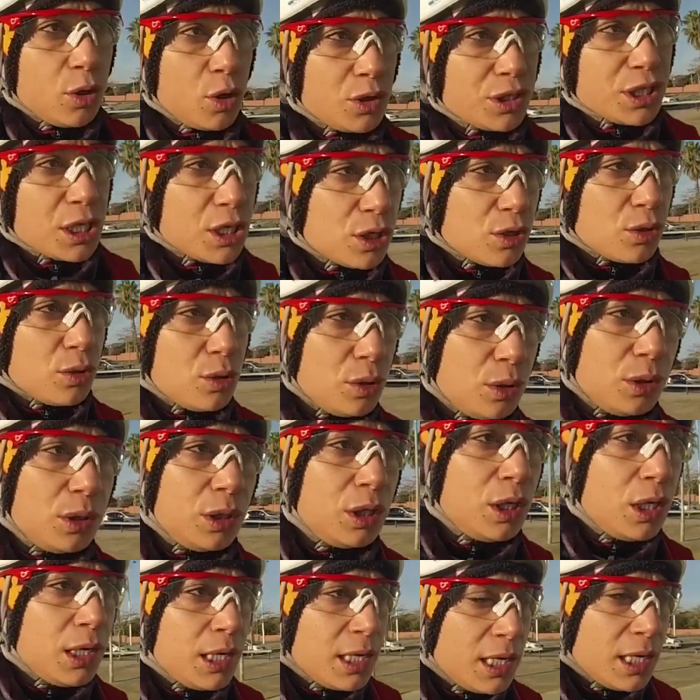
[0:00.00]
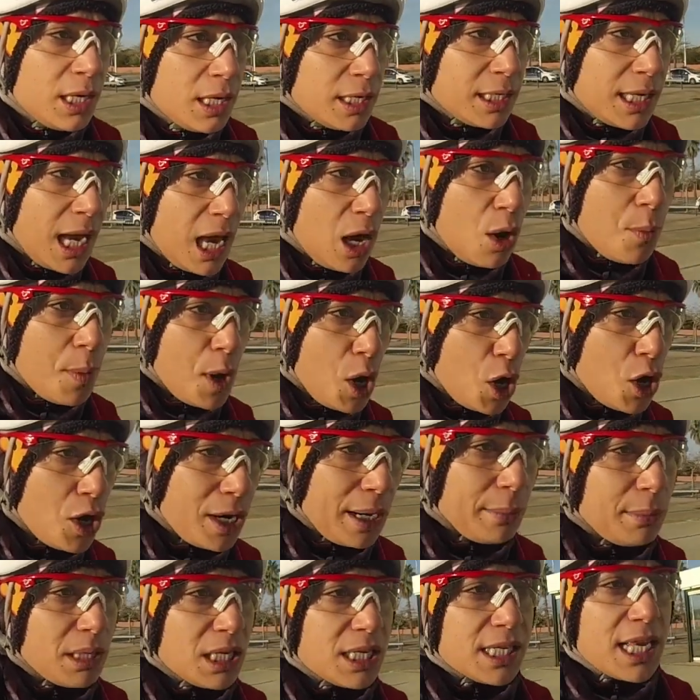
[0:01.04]
No es esto. Que a lo mejor
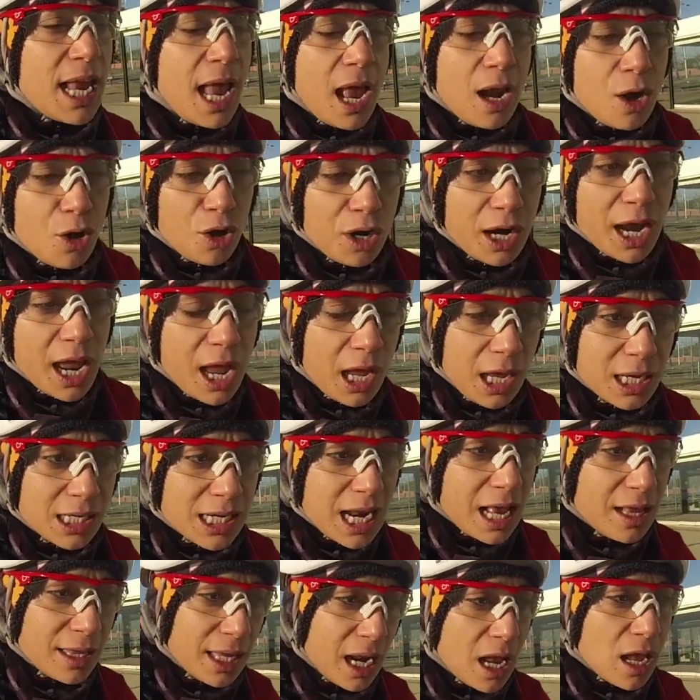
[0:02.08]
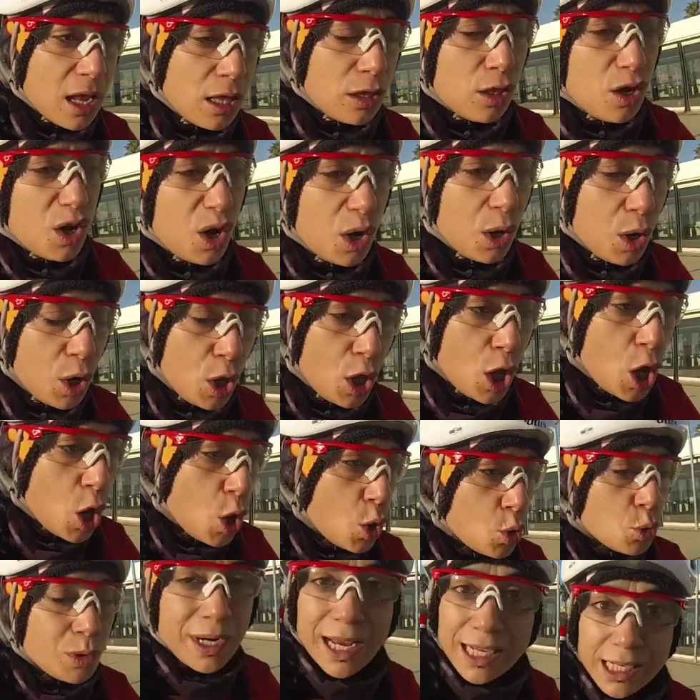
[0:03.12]
a Marcelo los Reyes le han traído
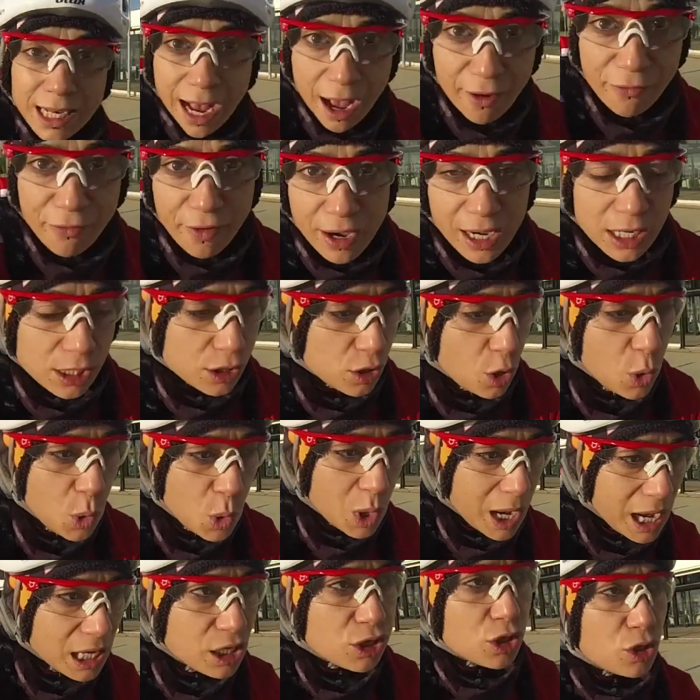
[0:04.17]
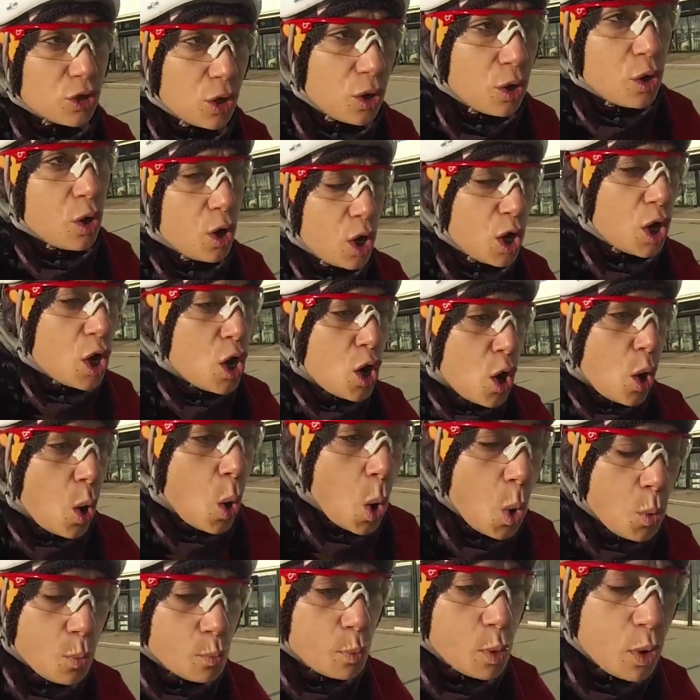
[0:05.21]
unas gafas o un casco
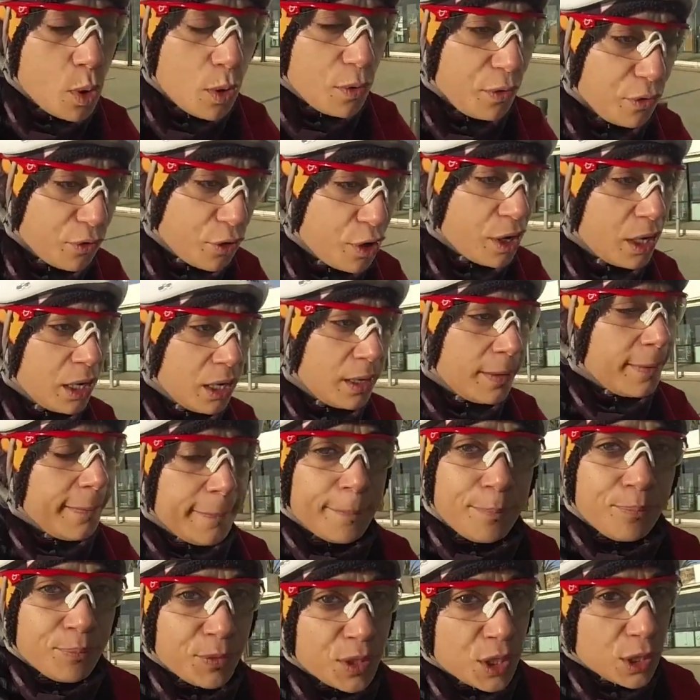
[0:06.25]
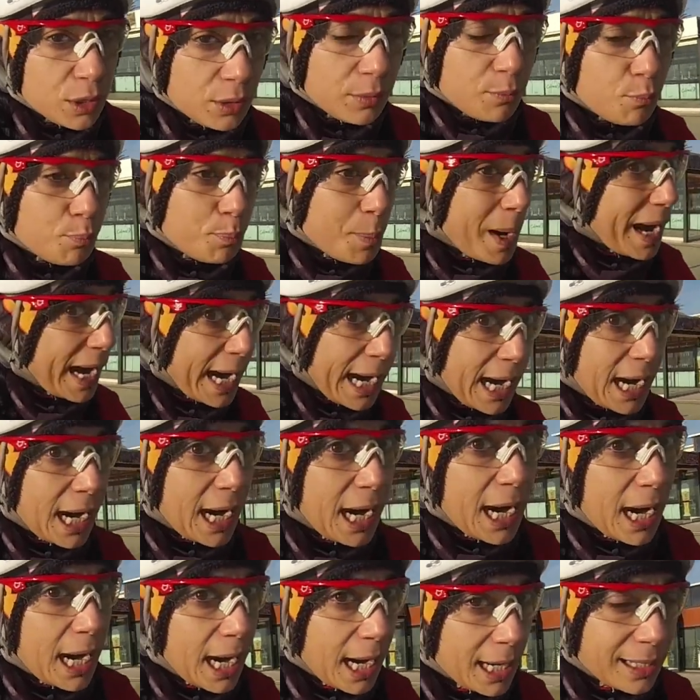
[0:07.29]
o un buff.
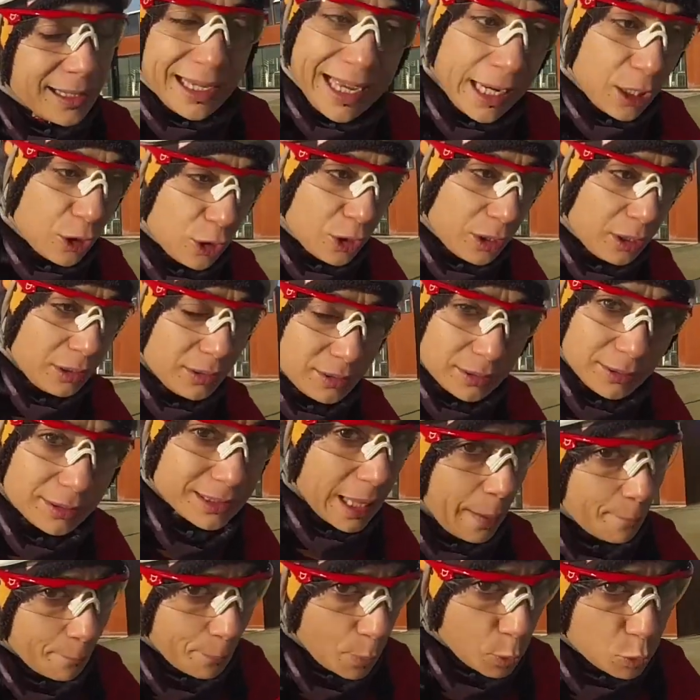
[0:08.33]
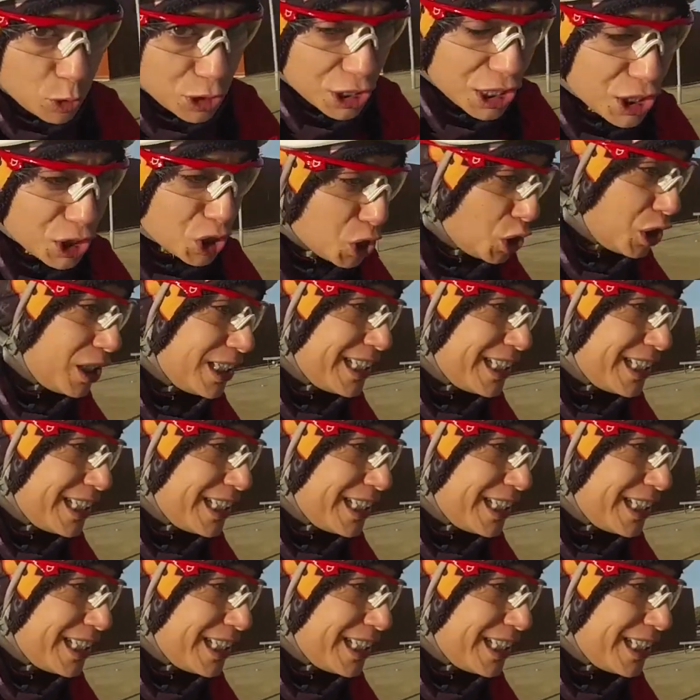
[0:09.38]
¡Mec! Error. Tampoco es esto.